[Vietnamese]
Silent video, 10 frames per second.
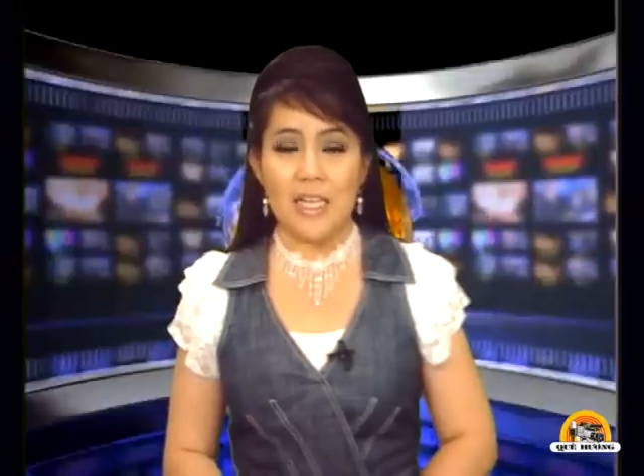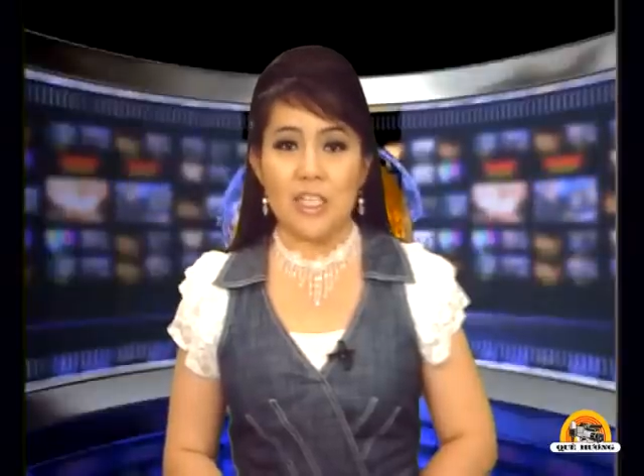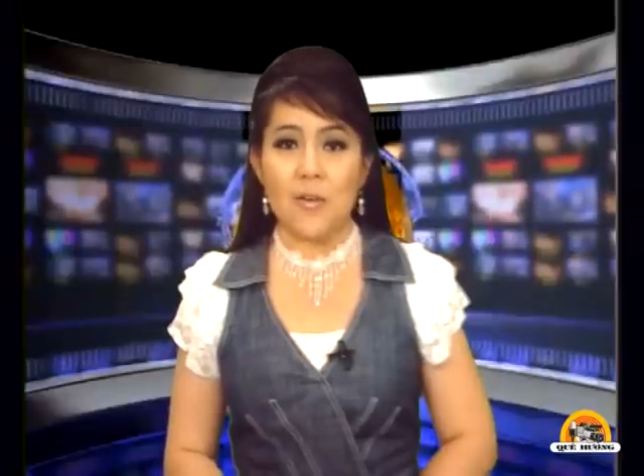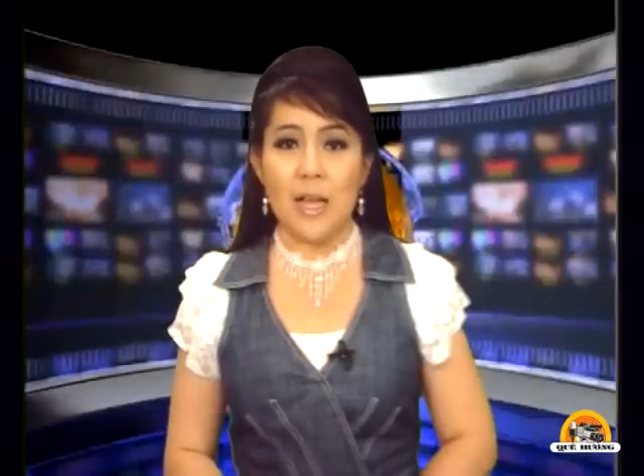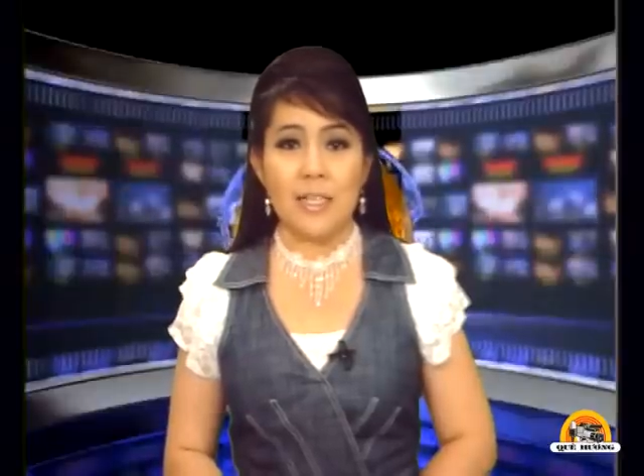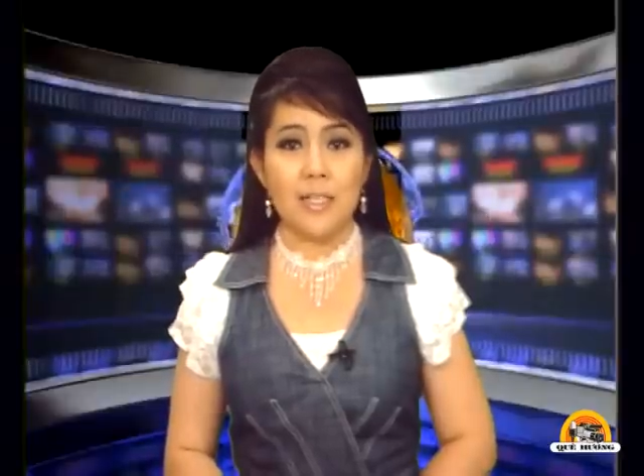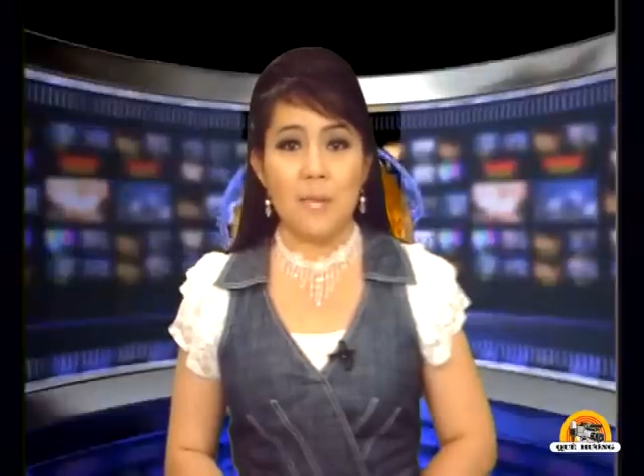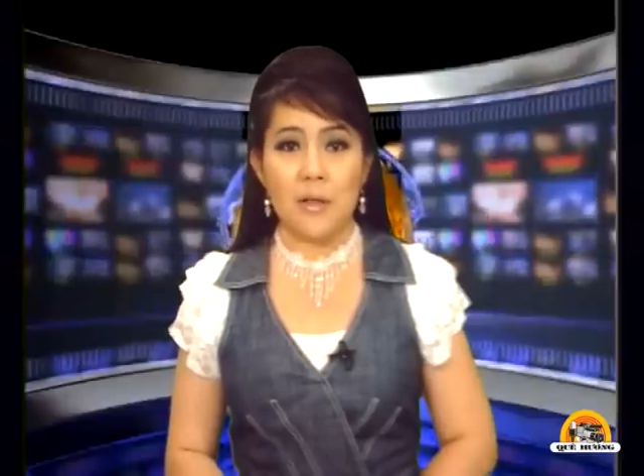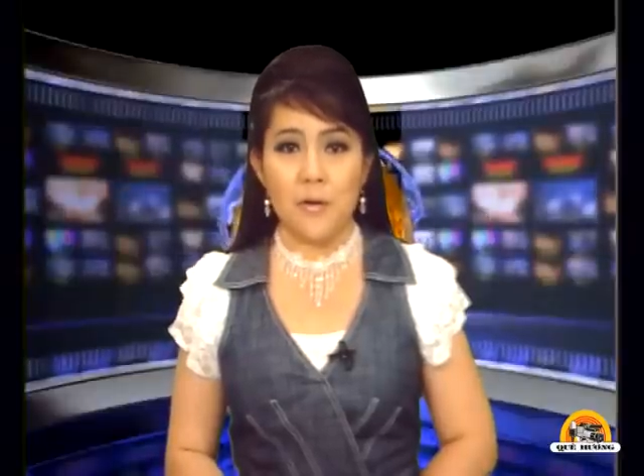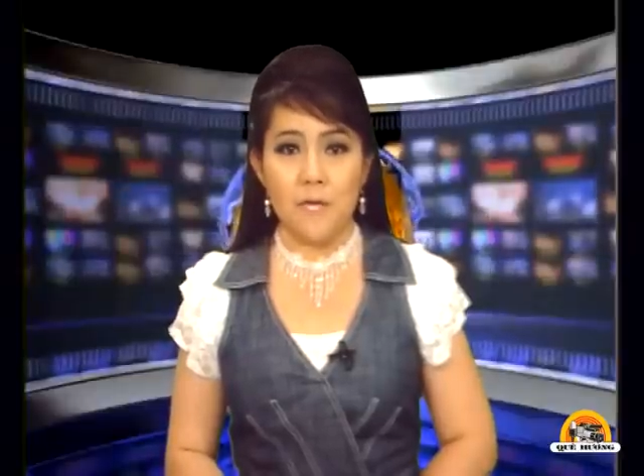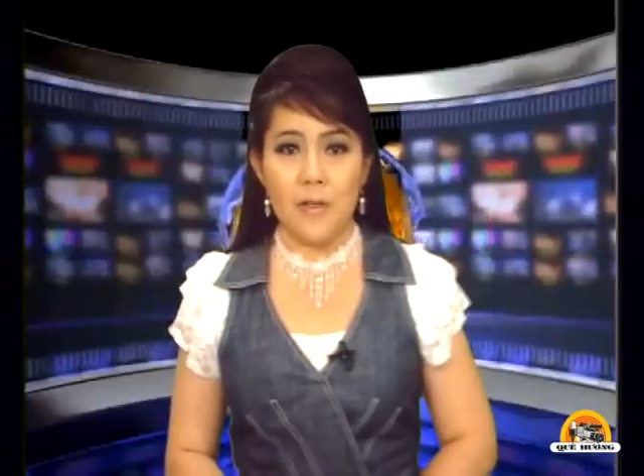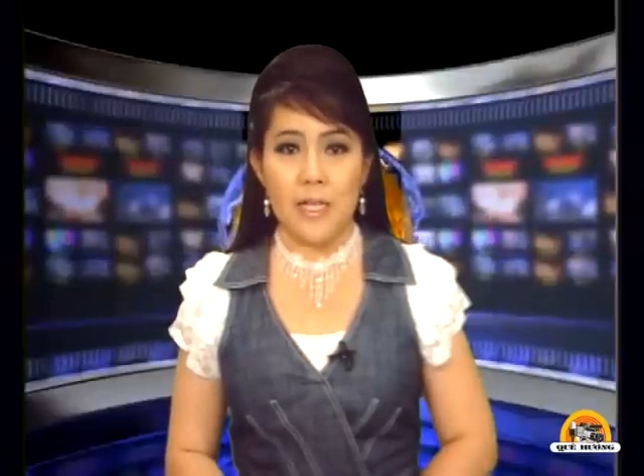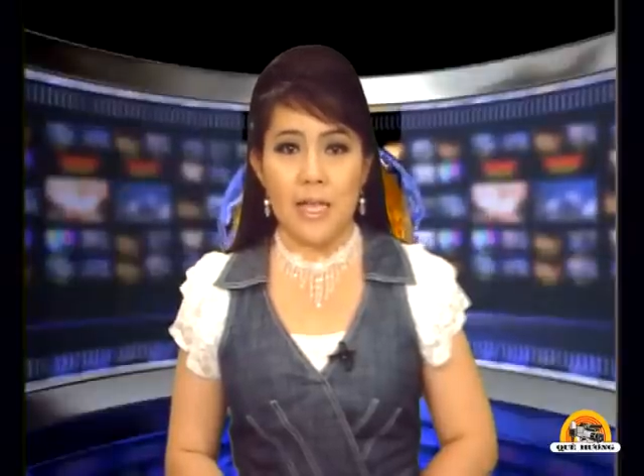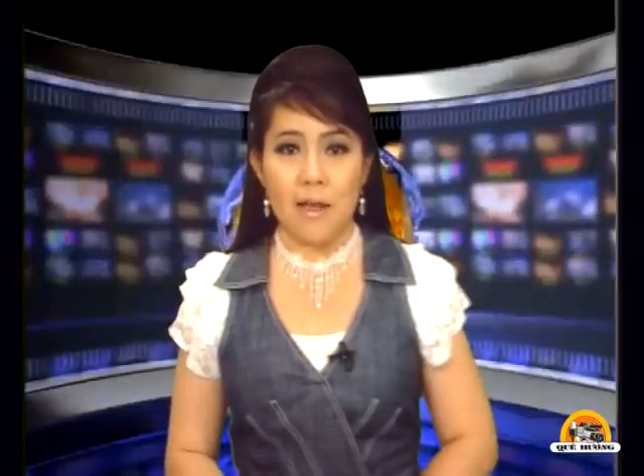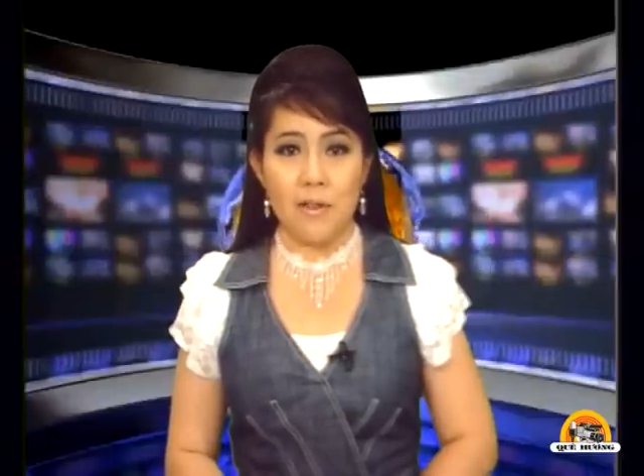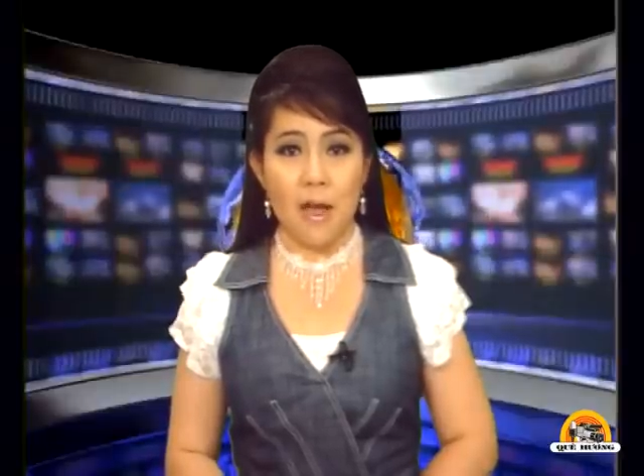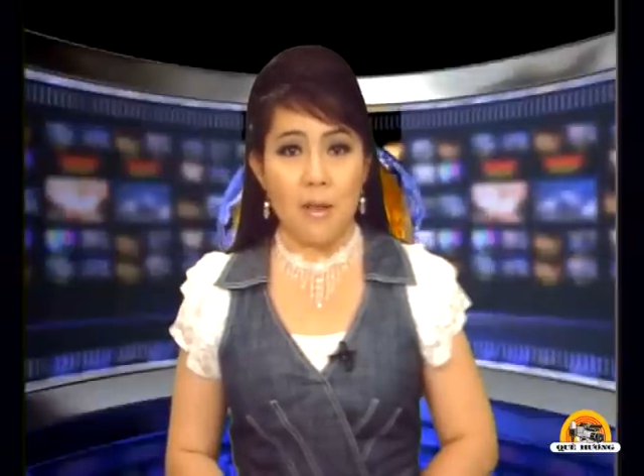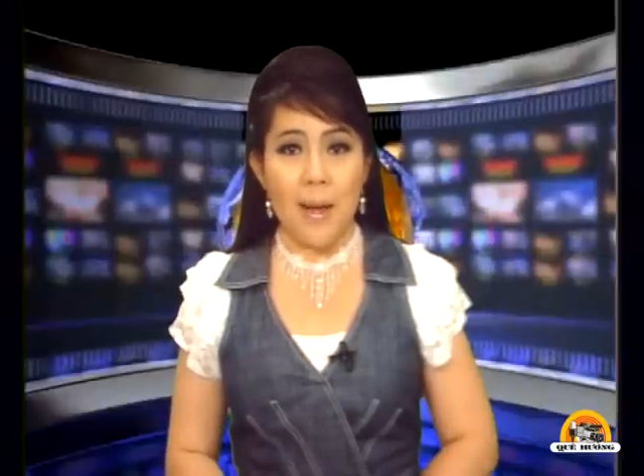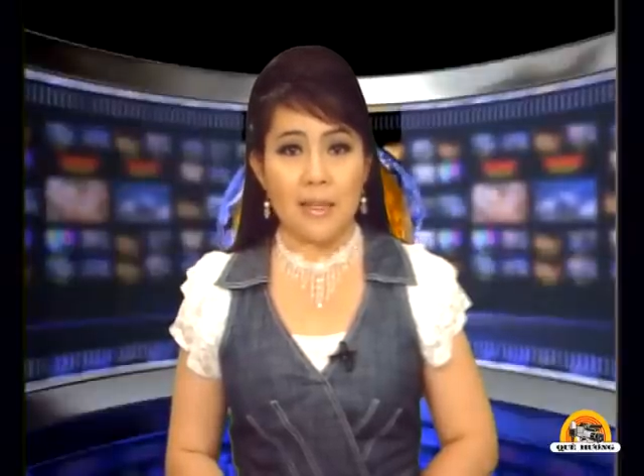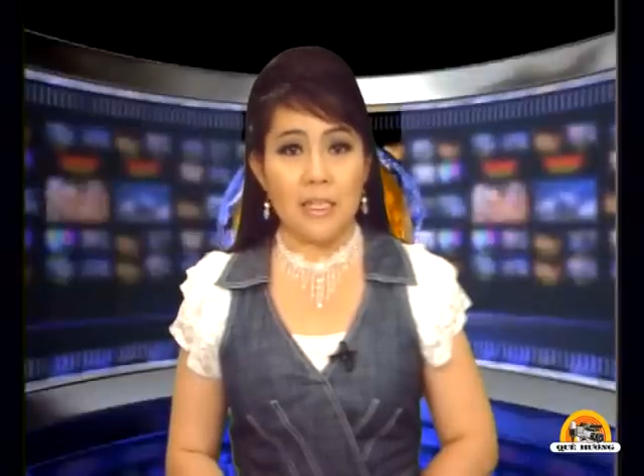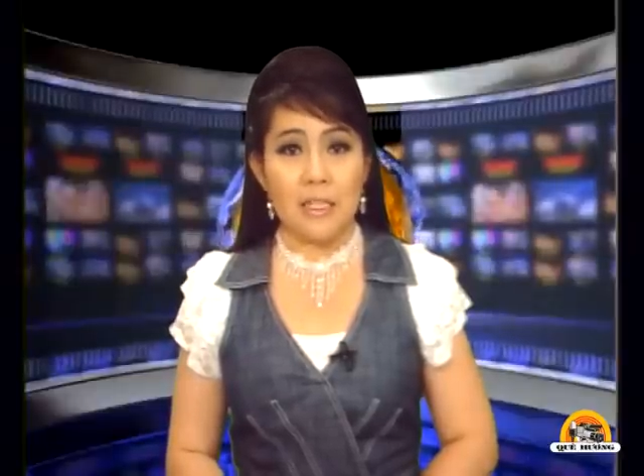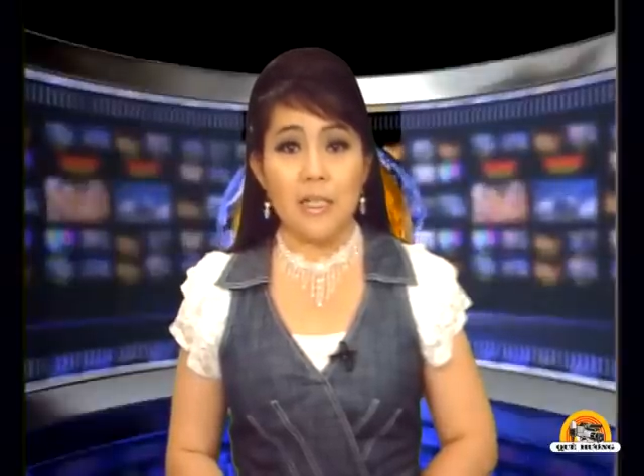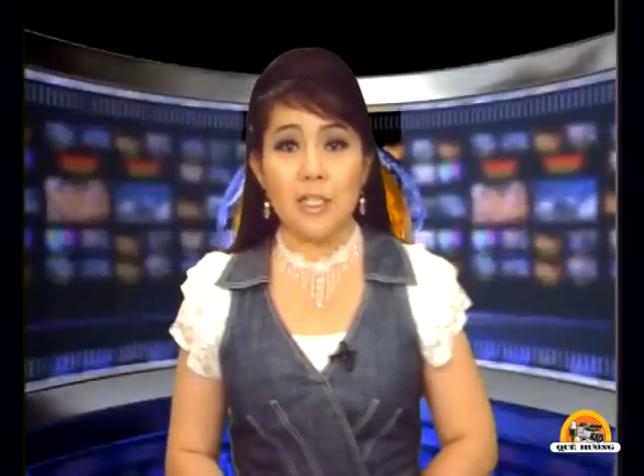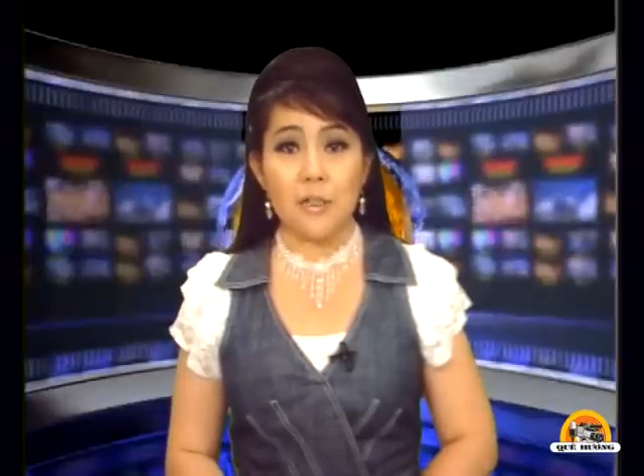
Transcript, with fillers: Sau đây xin mời quý vị theo dõi bản tin tức